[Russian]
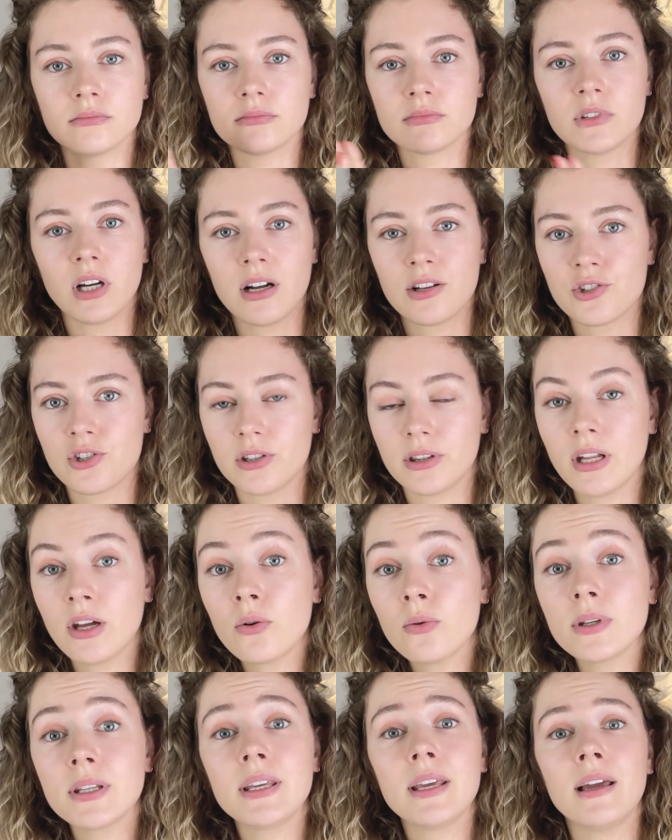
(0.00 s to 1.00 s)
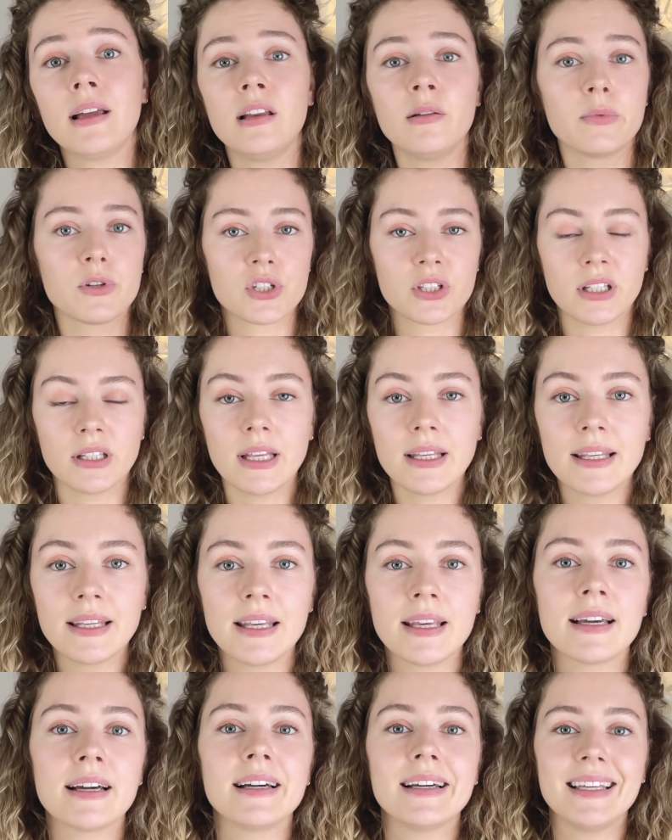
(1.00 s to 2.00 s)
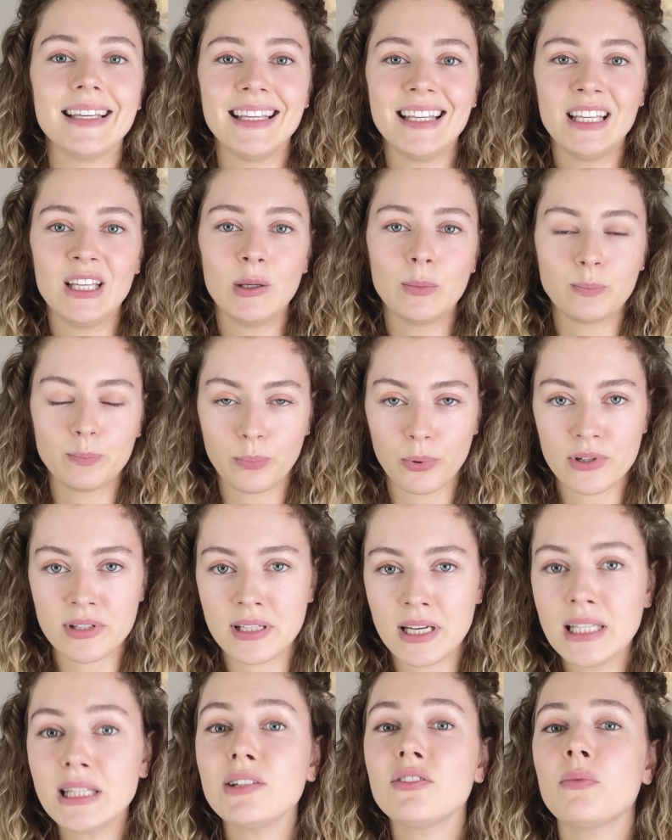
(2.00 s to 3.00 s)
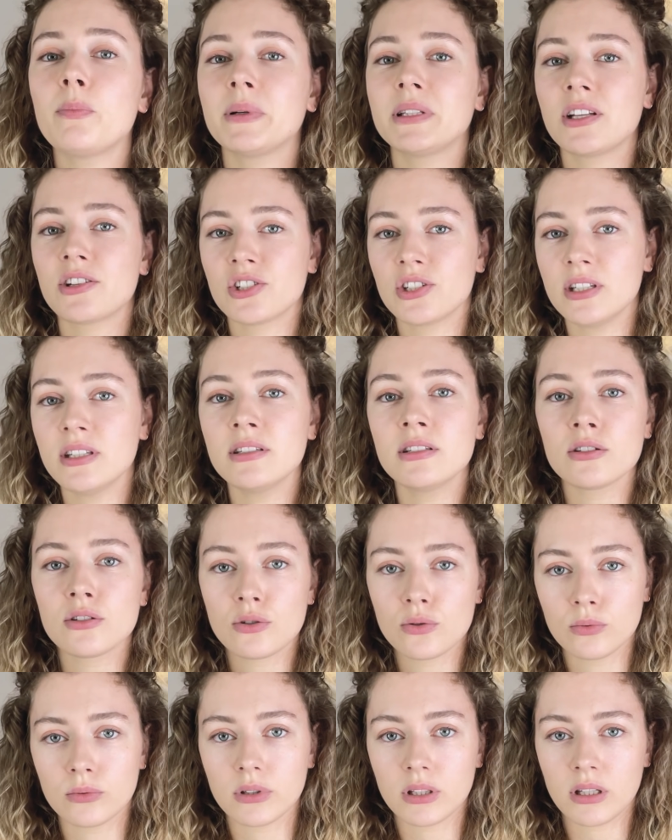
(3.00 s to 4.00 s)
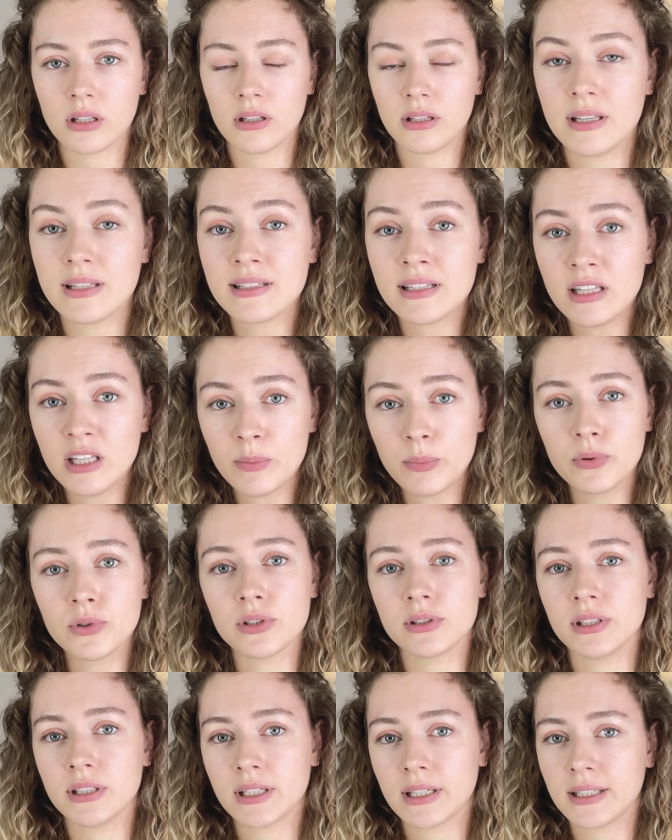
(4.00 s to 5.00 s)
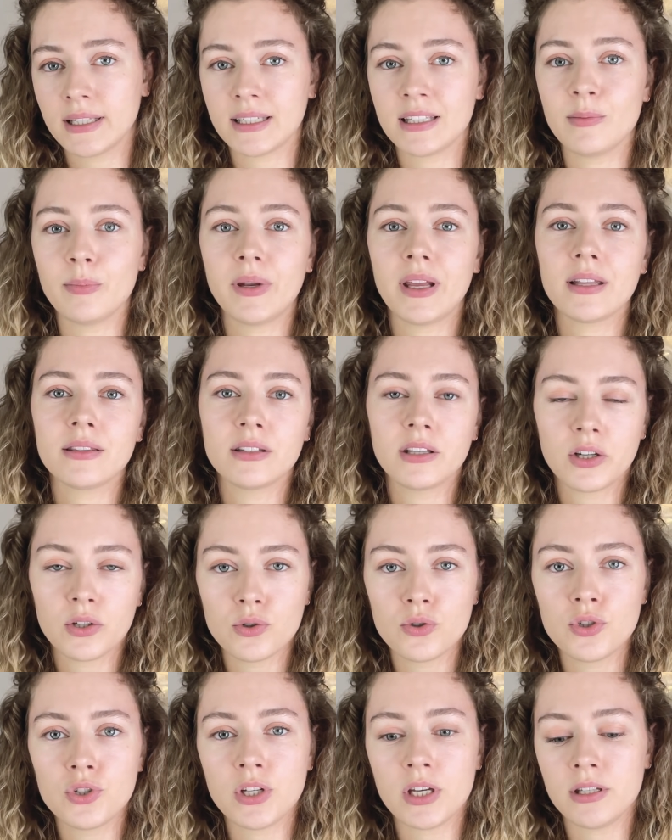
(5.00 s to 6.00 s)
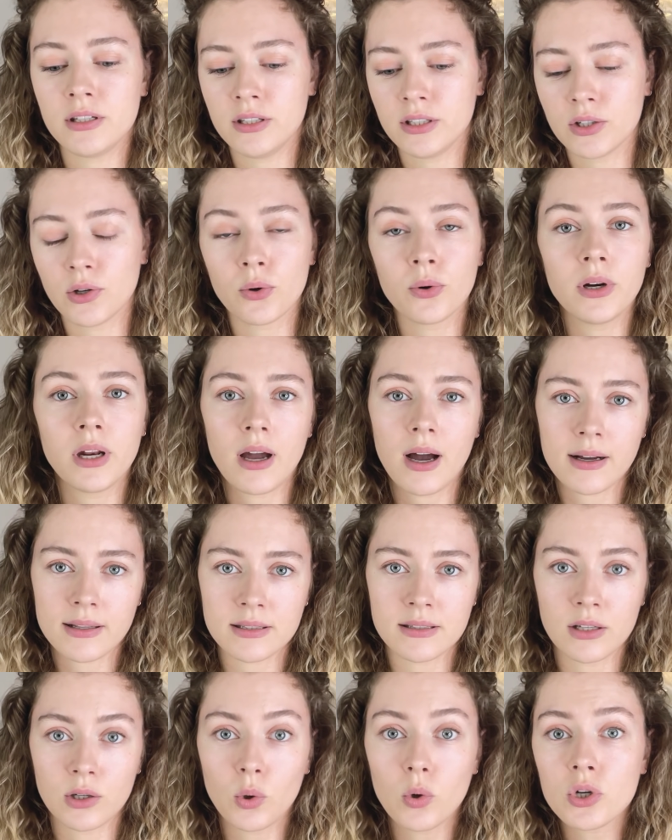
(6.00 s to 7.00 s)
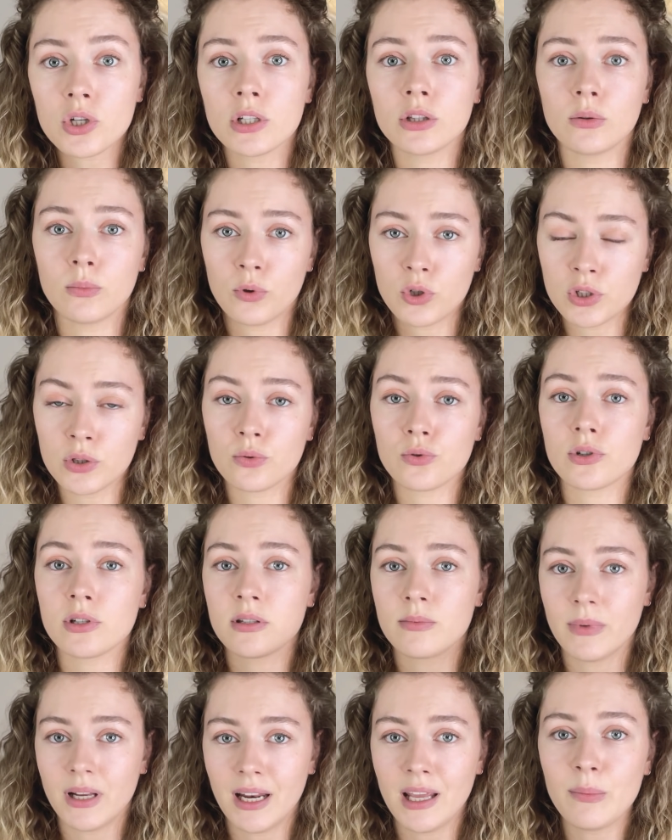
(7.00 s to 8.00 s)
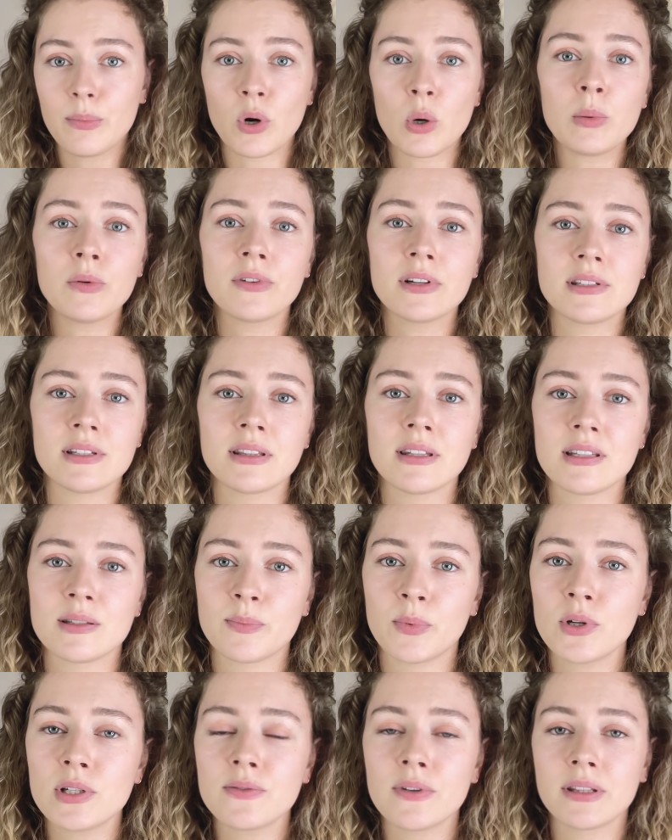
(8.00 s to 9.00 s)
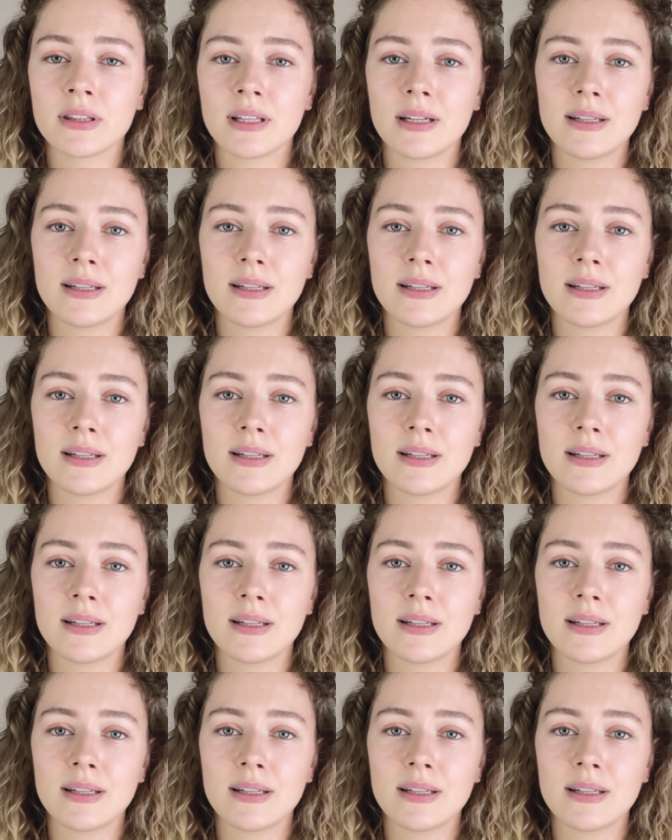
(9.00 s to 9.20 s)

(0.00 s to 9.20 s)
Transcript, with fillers: гаджет на руке, либо же на ноге, и после этого подождите сутки. Если не будет никаких неприятных ощущений, никакой реакции кожи, то можно уже смелее пробовать это использовать на